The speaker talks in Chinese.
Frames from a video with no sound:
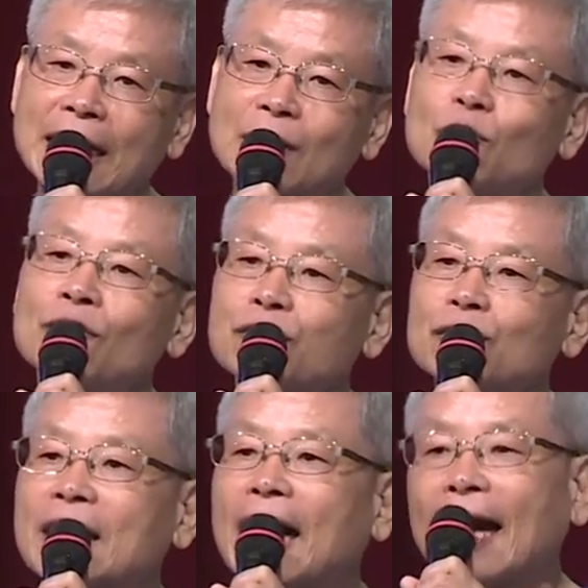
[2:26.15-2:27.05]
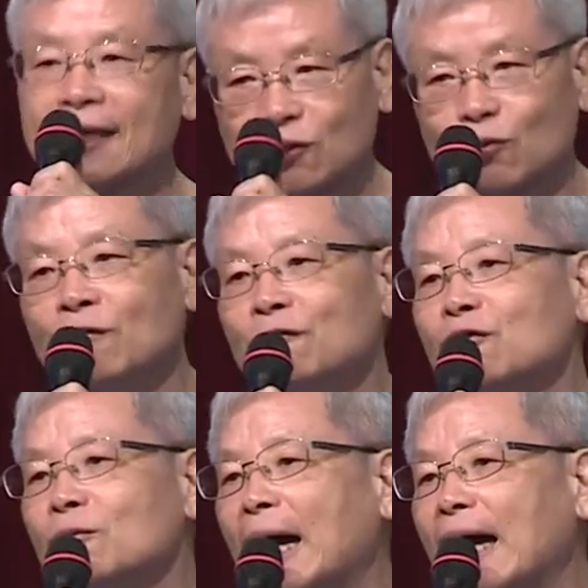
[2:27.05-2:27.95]
该温敷的还是温
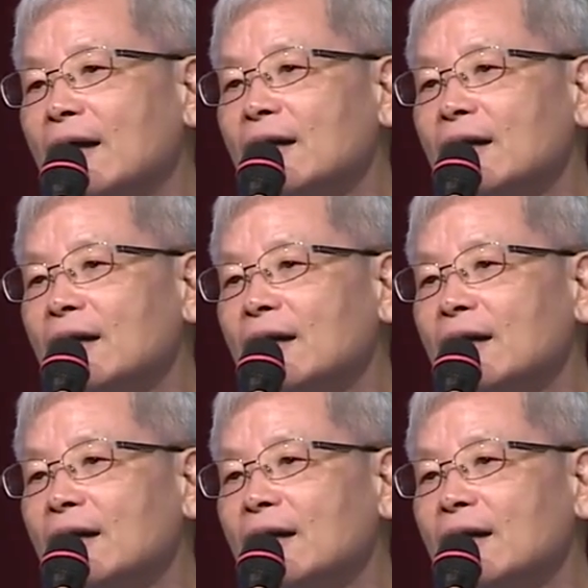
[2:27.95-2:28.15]
敷嘛。